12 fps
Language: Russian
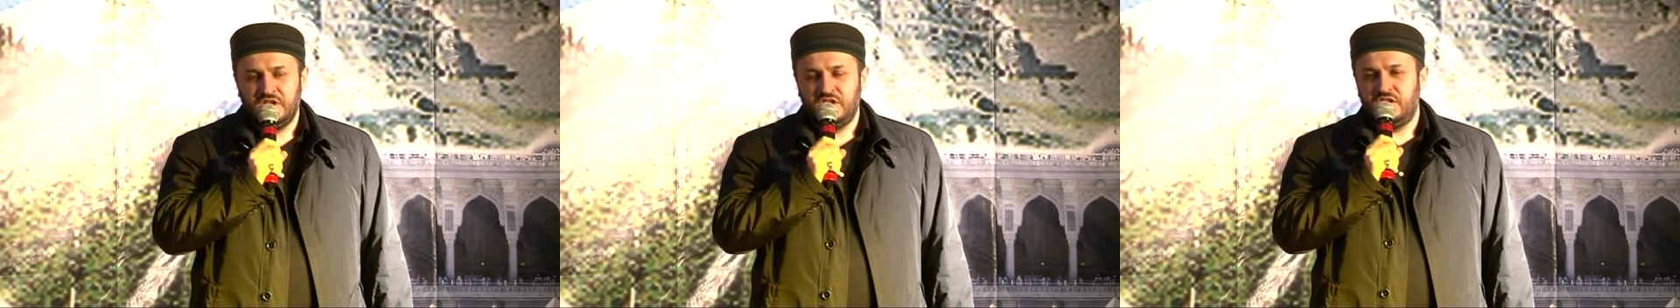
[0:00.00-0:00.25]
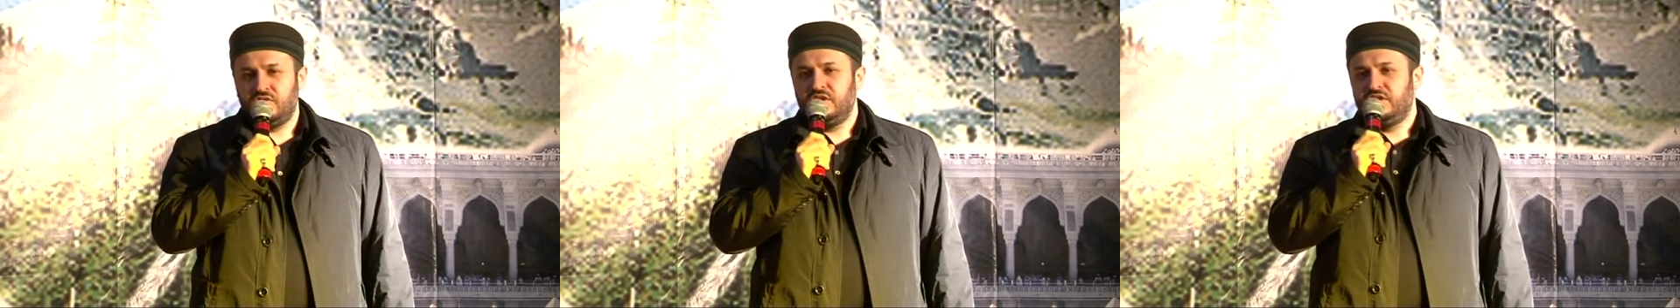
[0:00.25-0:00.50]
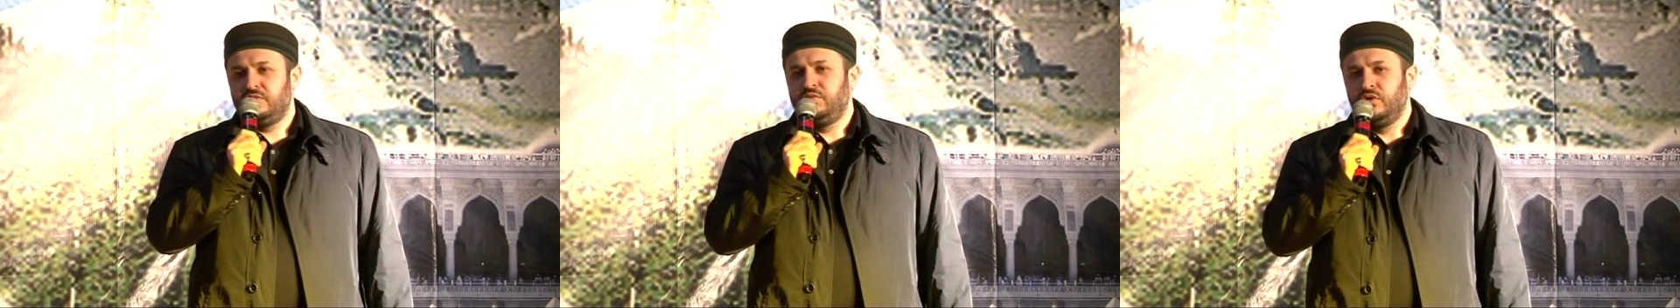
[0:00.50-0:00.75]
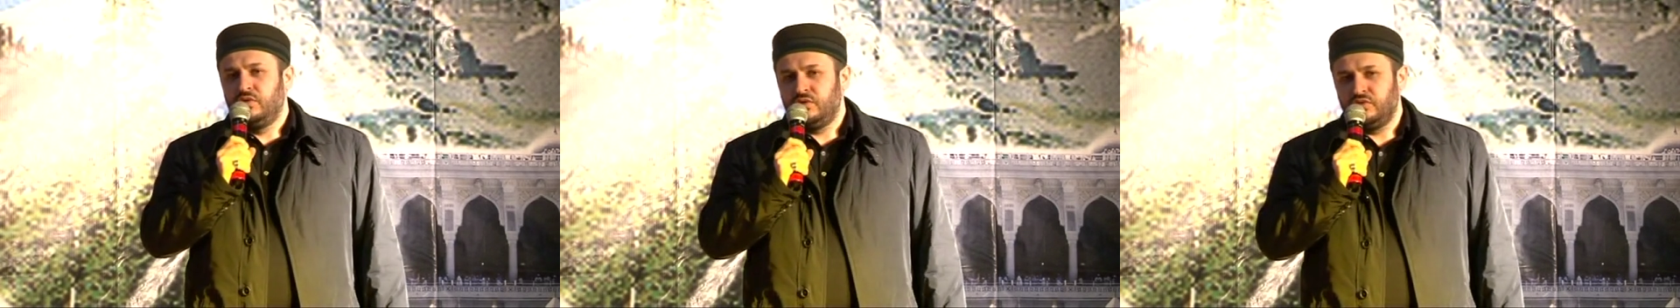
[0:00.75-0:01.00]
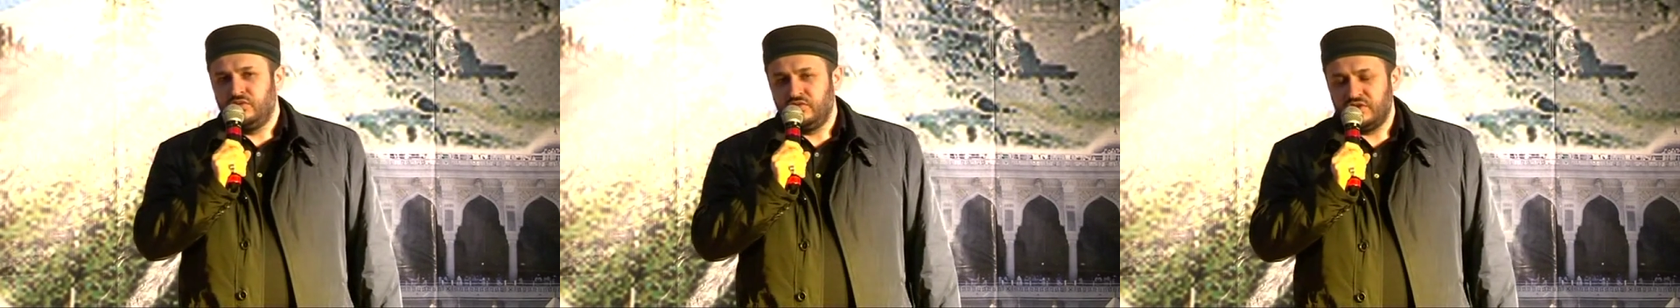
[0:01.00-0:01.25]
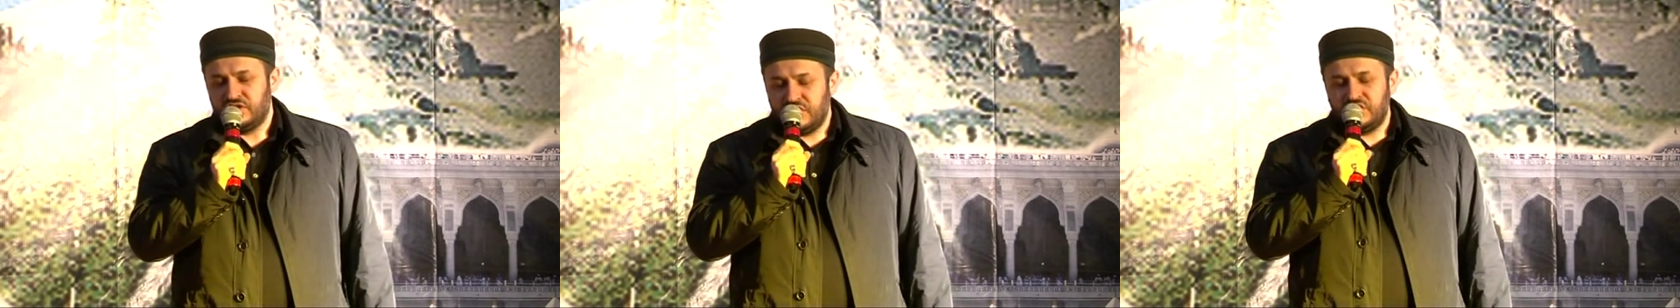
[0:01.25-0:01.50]
Не давайте поводу,
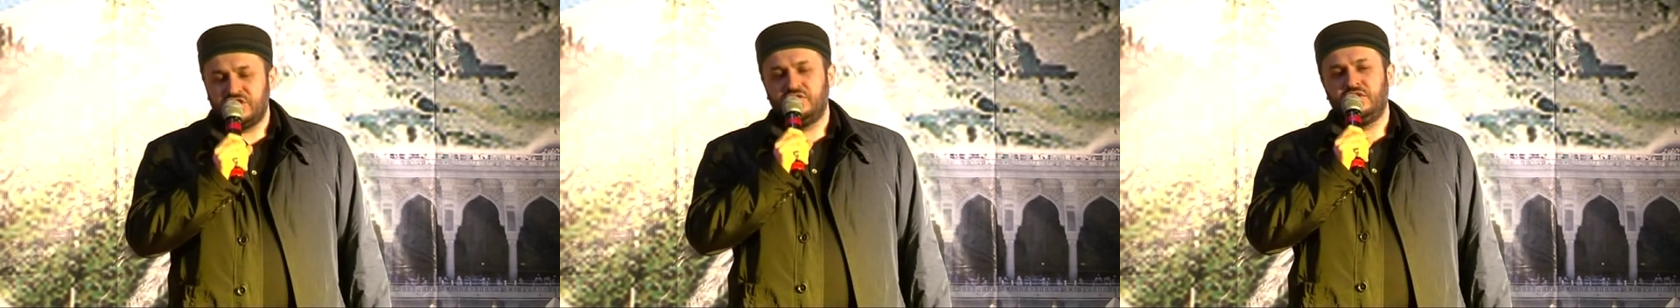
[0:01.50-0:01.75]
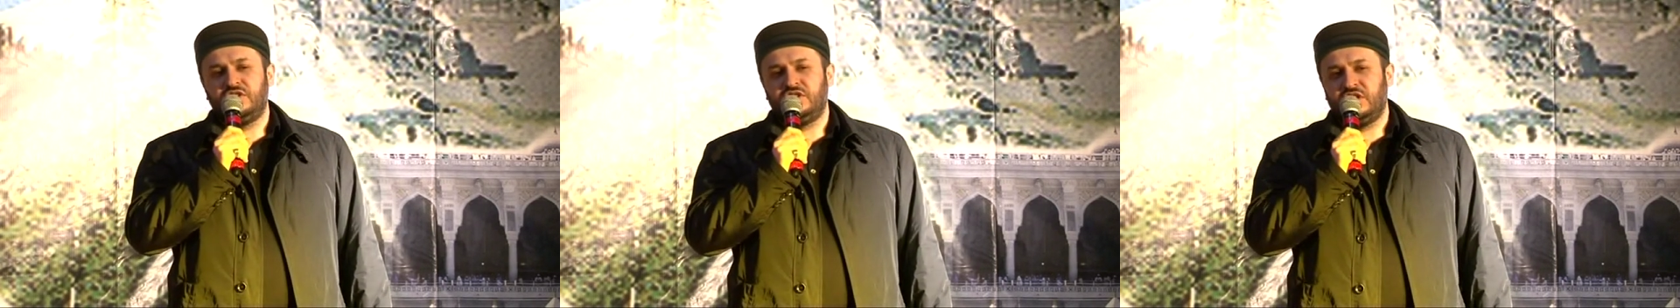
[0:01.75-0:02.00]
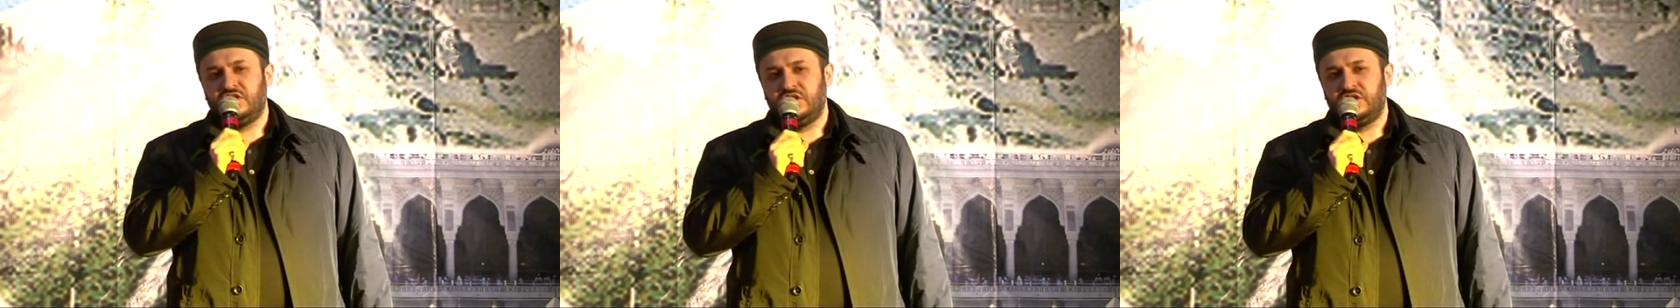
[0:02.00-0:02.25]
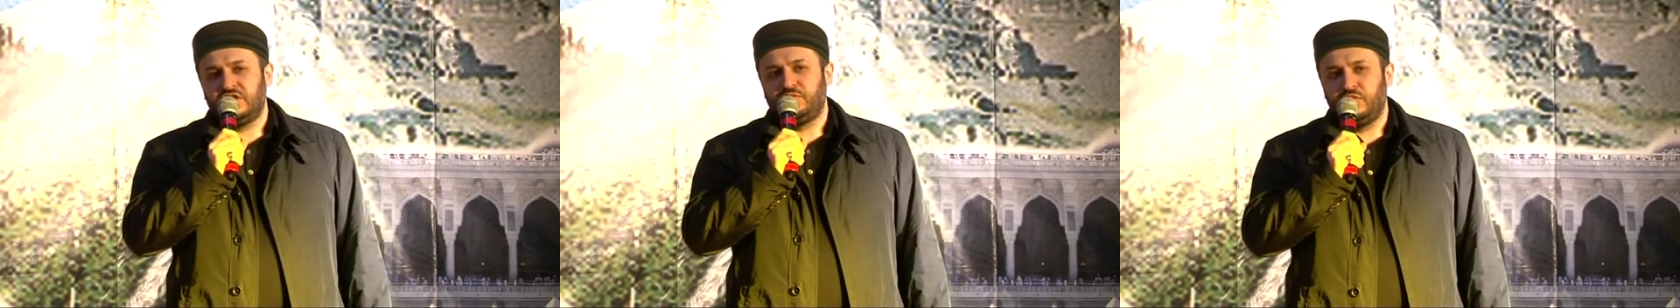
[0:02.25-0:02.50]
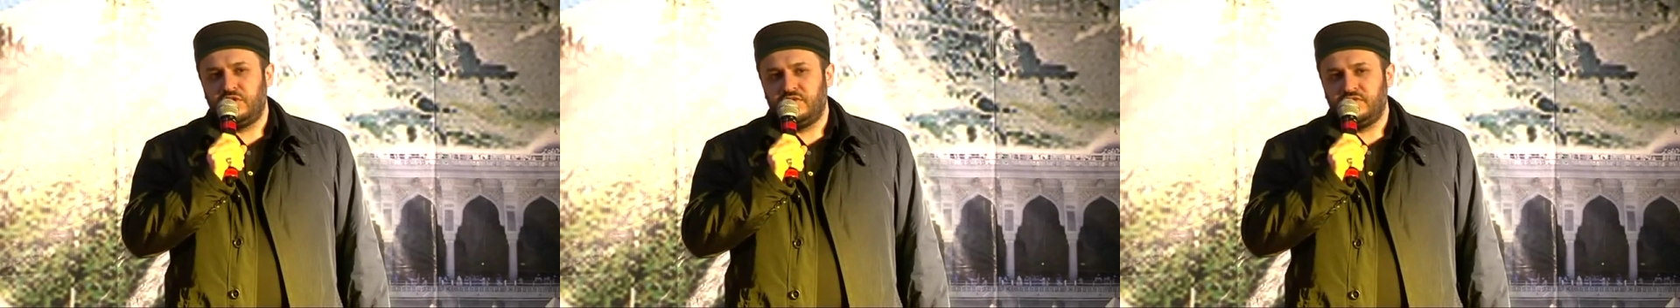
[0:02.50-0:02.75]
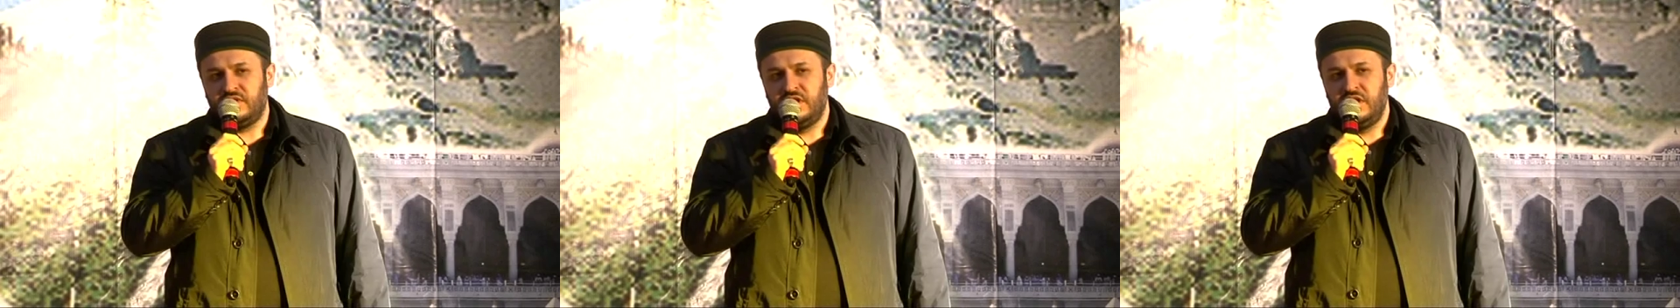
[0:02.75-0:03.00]
воздерживайтесь от этих
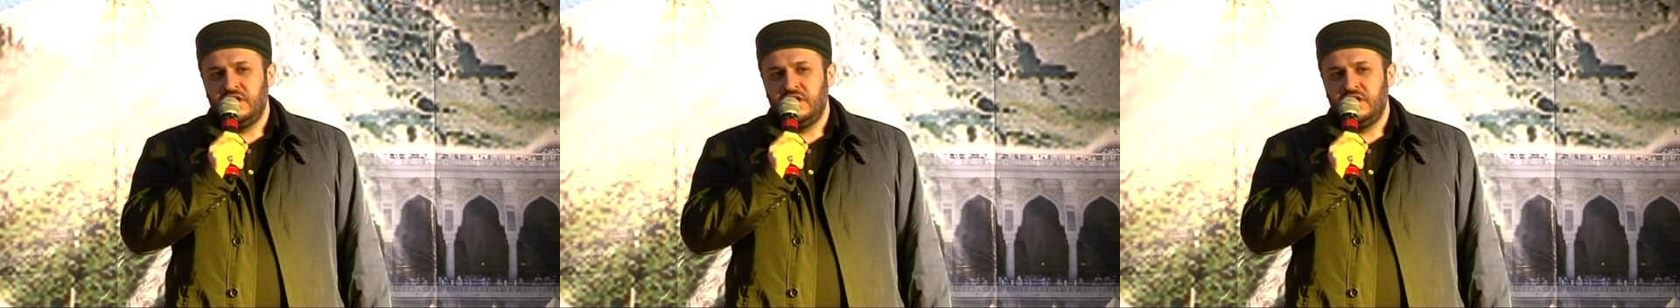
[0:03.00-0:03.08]
споров.